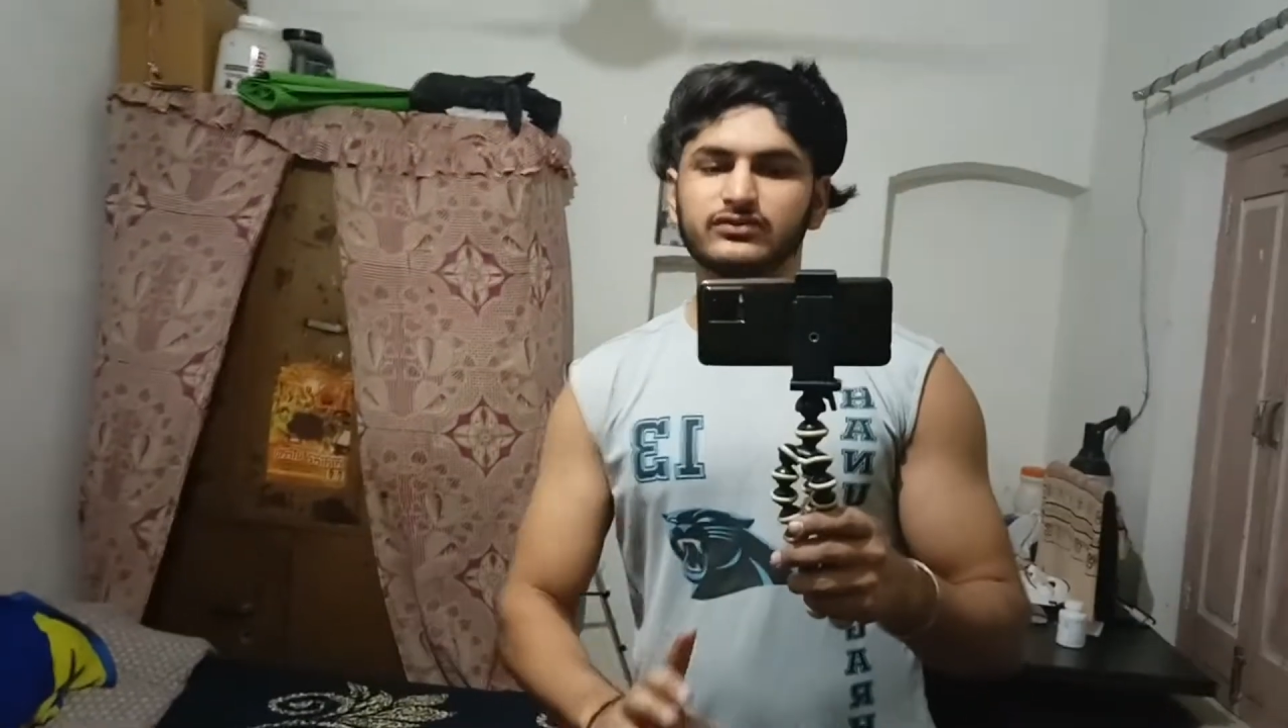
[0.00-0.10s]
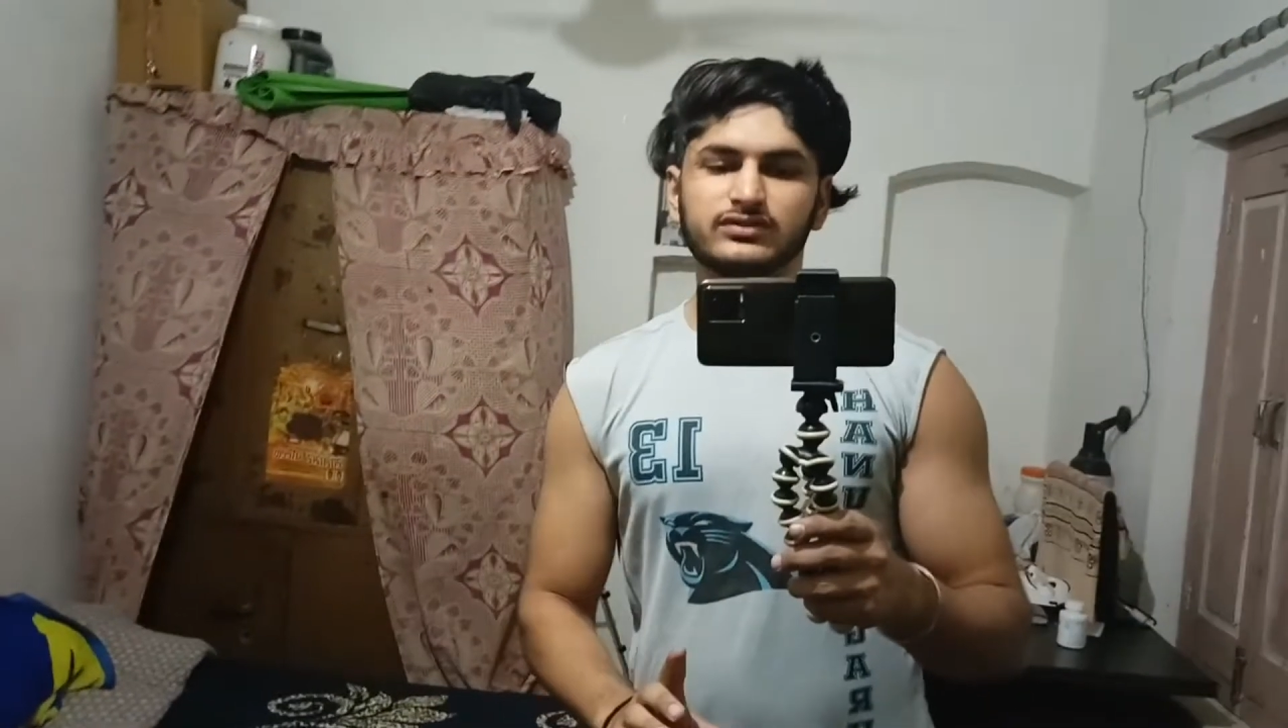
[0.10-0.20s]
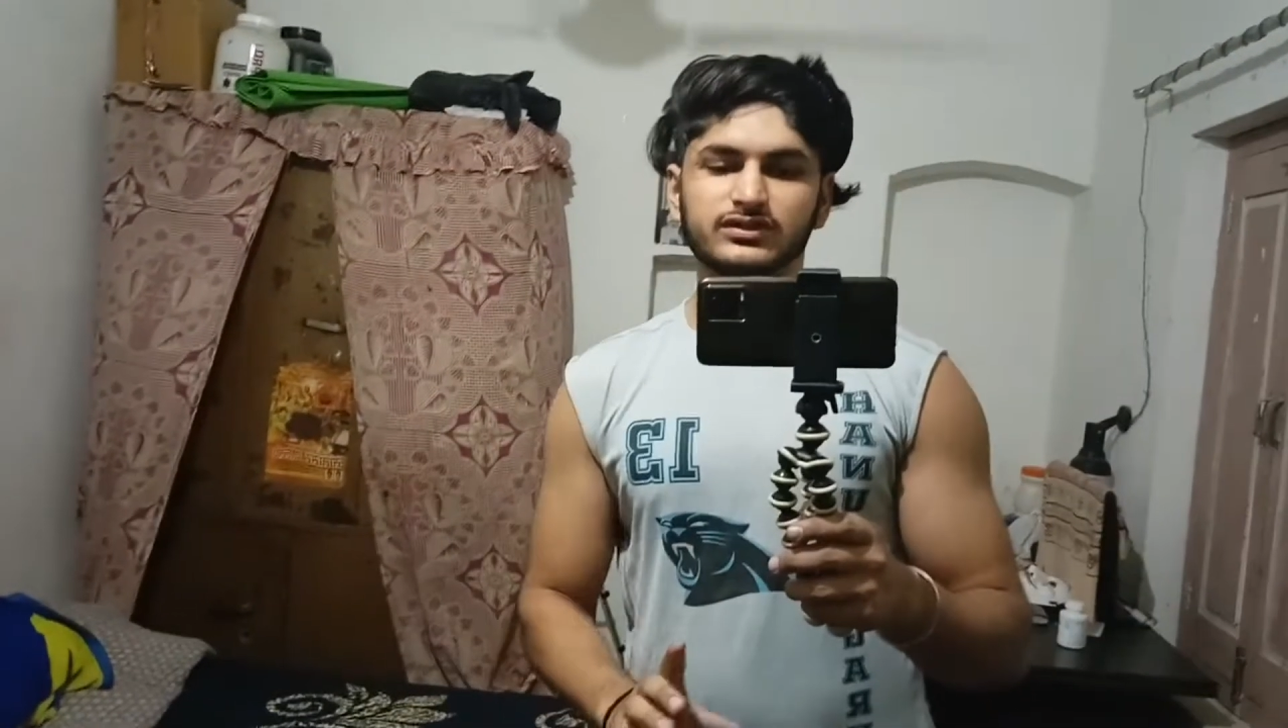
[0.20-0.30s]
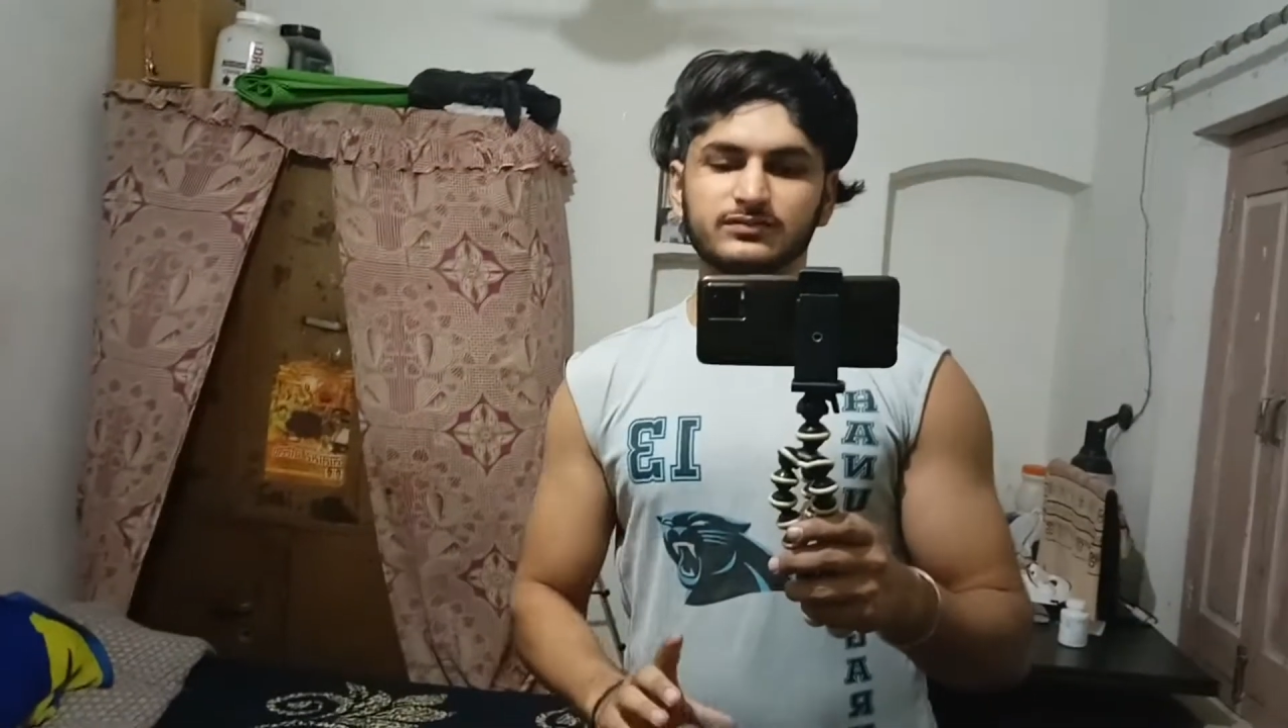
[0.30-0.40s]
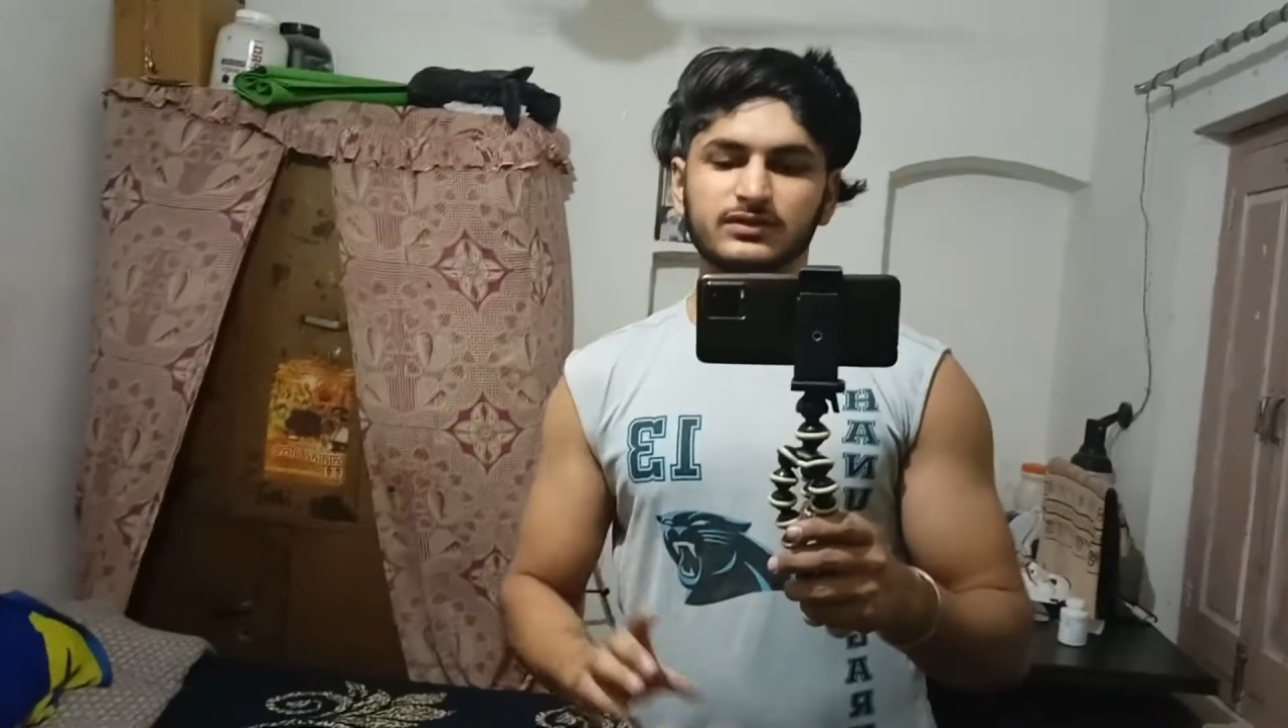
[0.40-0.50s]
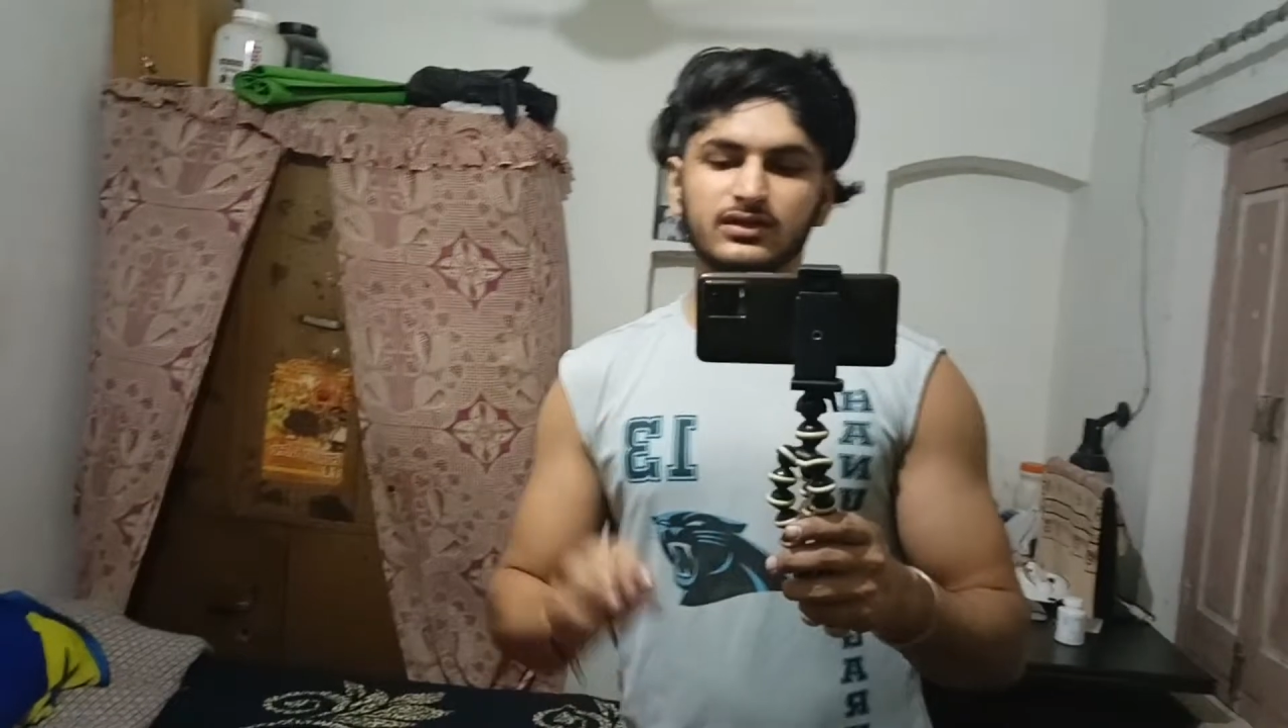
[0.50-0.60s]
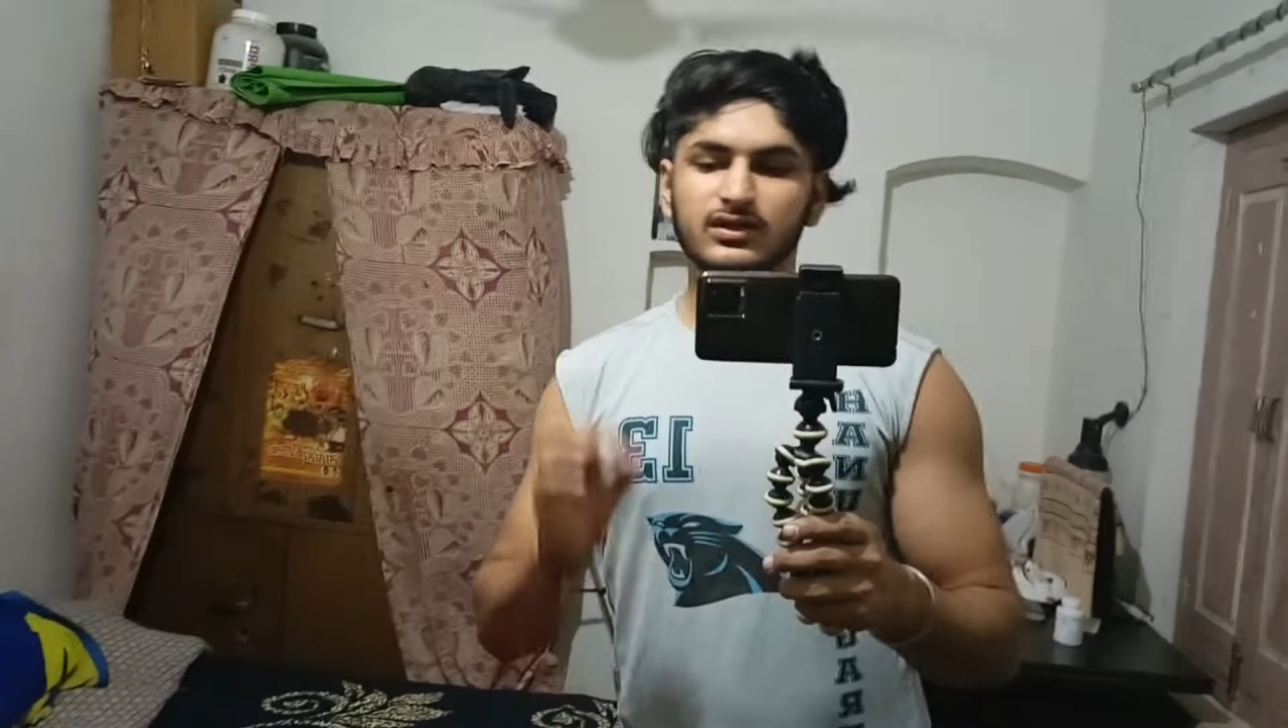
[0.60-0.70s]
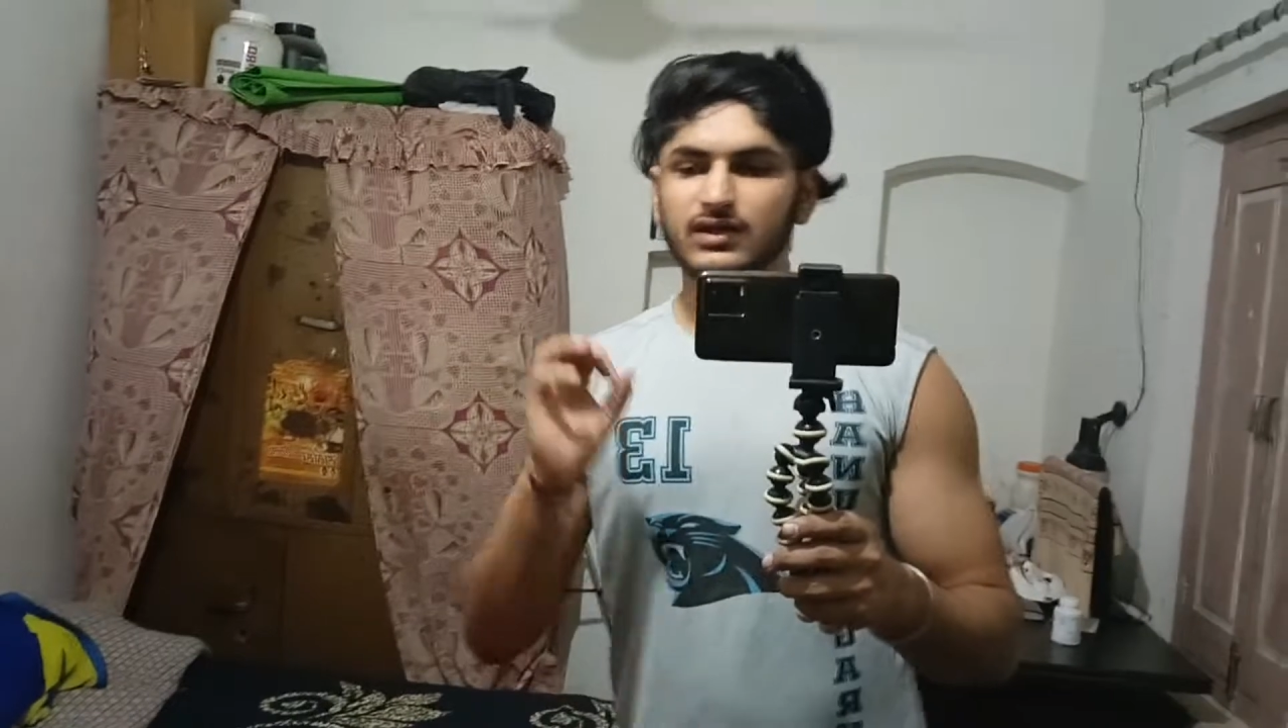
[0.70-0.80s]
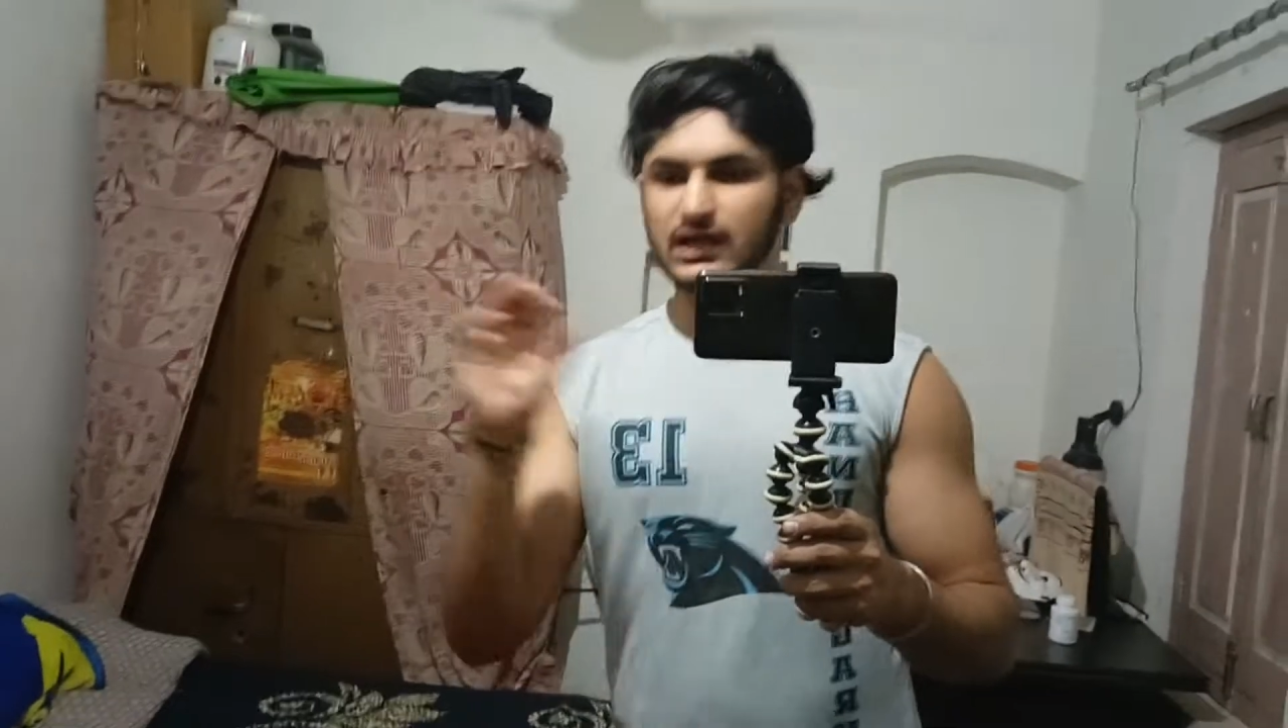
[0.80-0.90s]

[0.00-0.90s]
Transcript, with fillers: नहीं होते इस पर